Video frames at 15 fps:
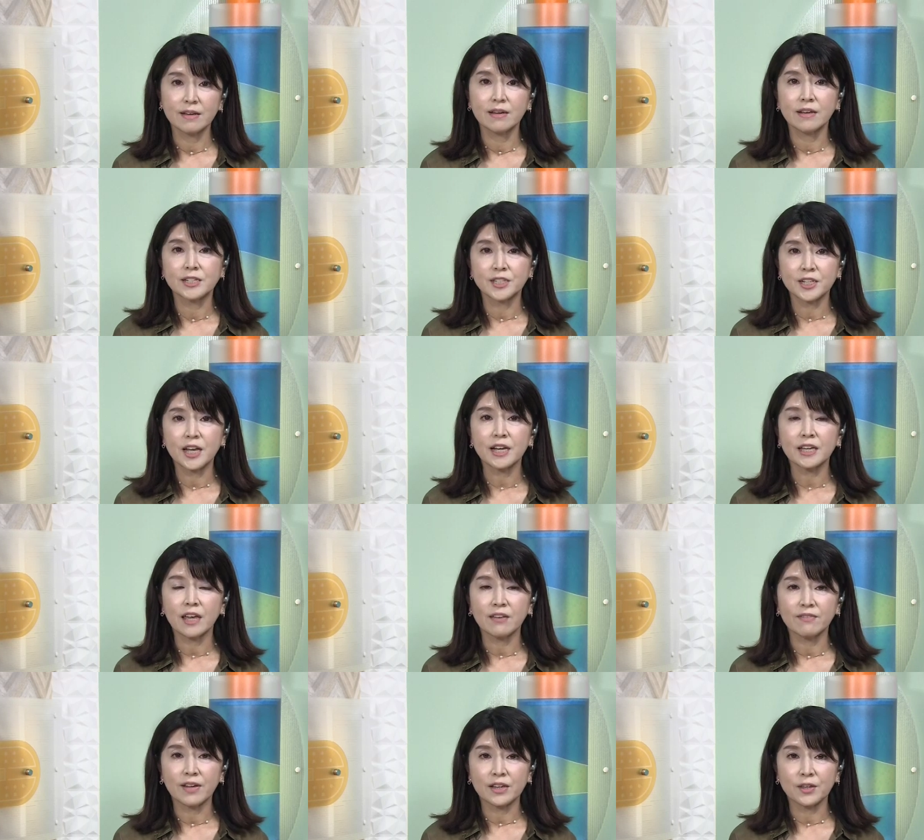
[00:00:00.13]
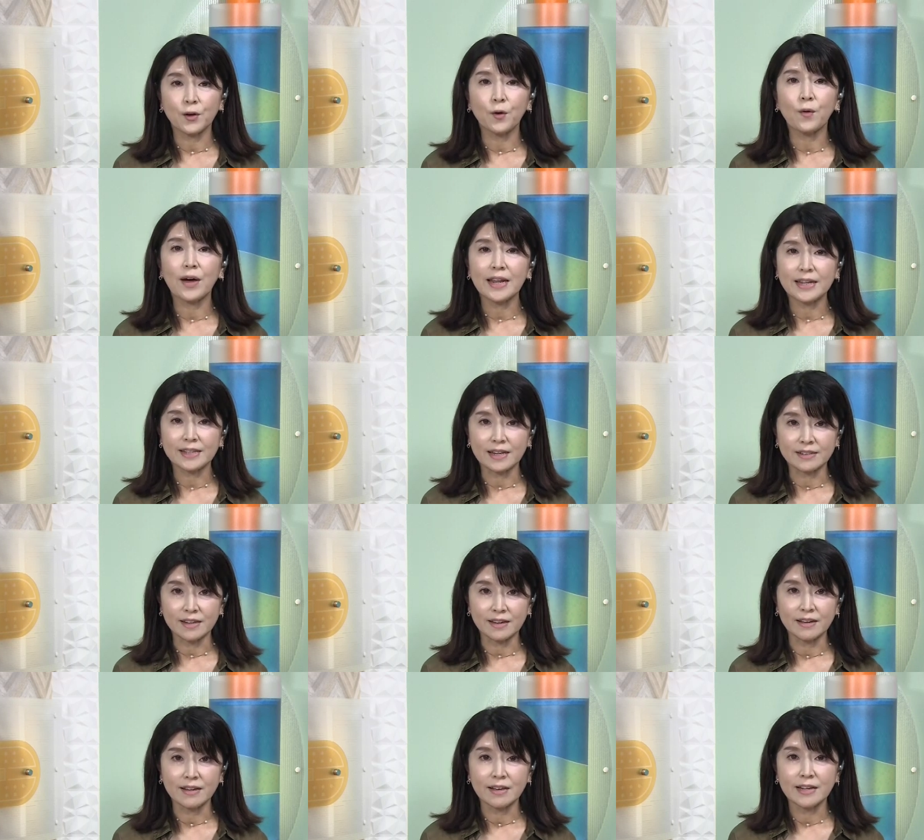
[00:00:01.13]
滋賀県は今日新た
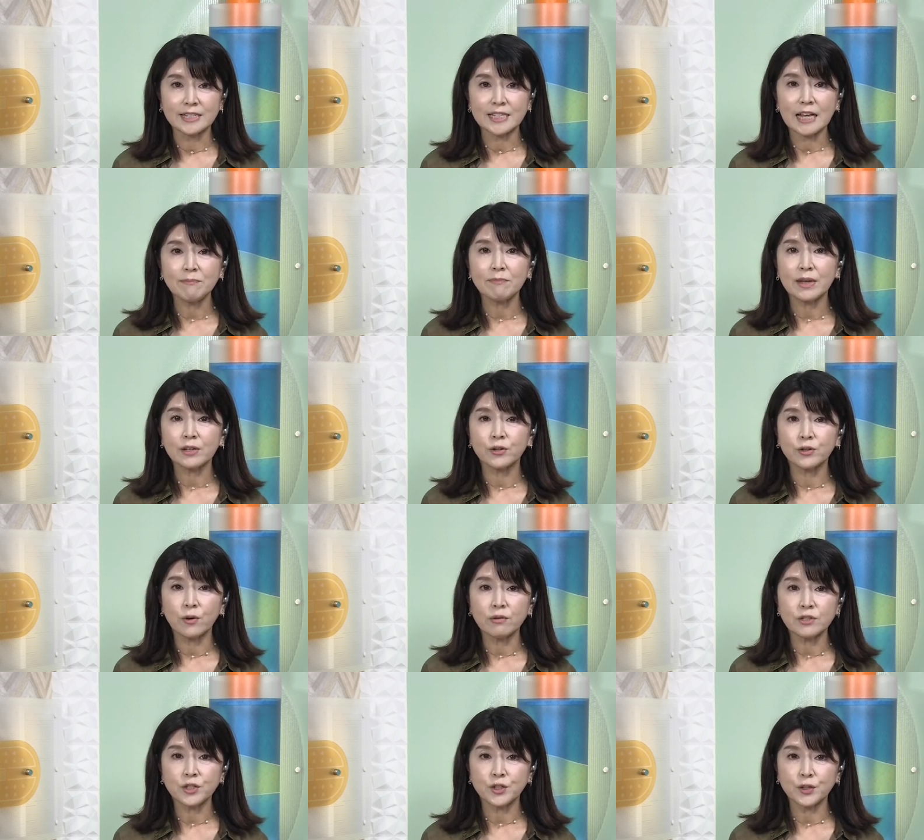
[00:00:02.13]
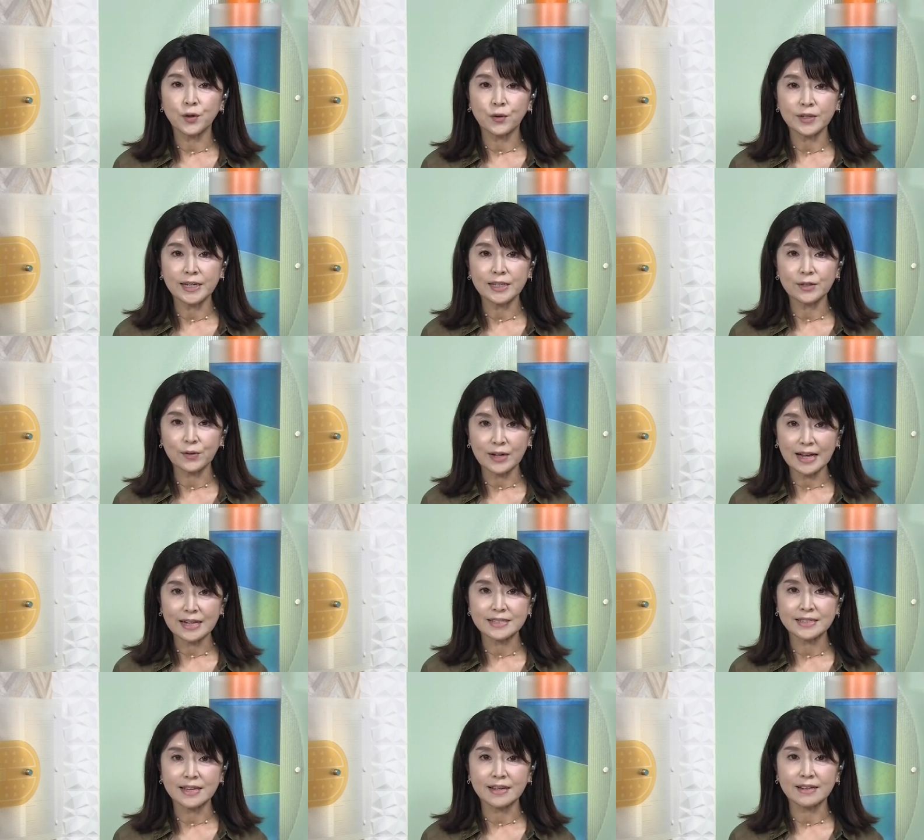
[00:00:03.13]
に345人の
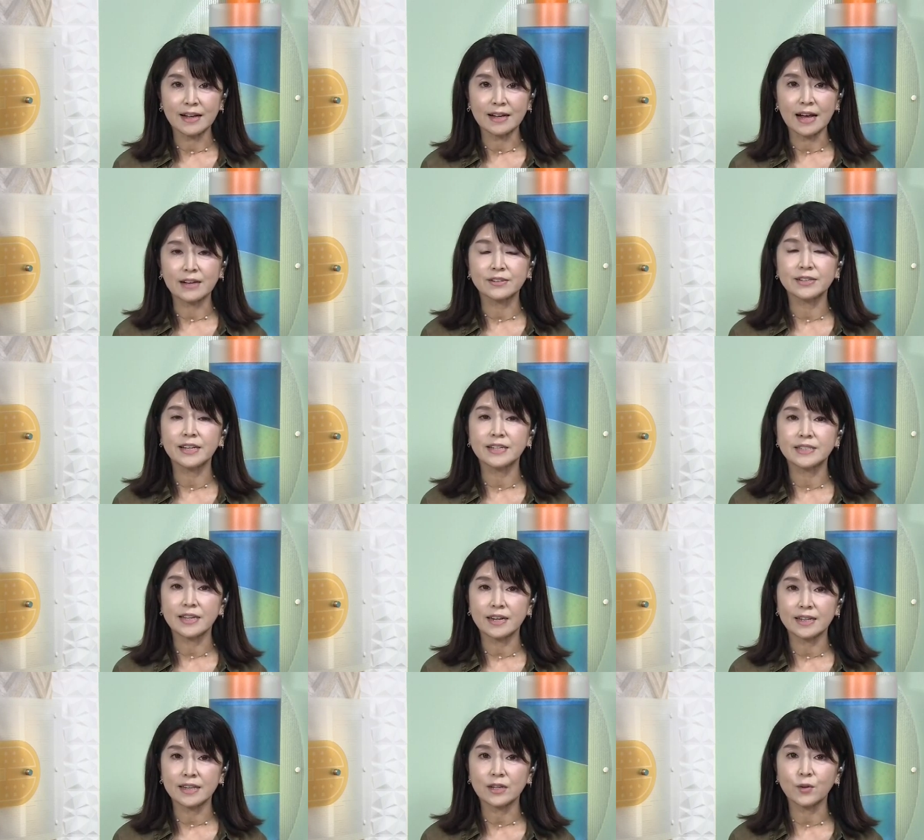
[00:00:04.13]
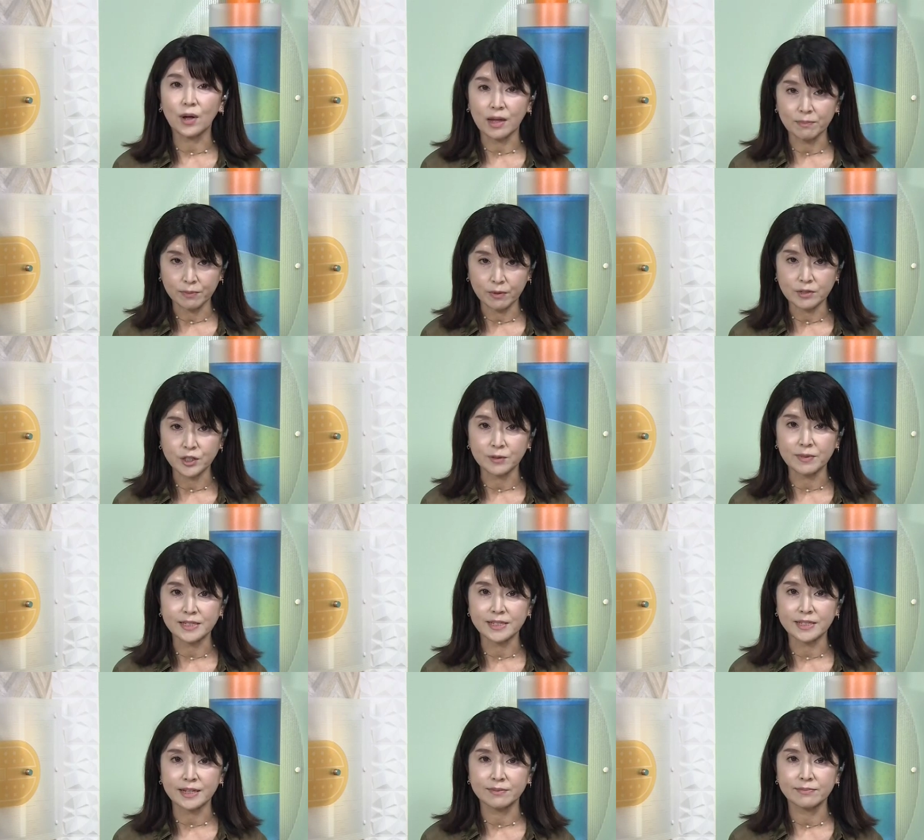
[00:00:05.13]
感染が確認されたと発表しました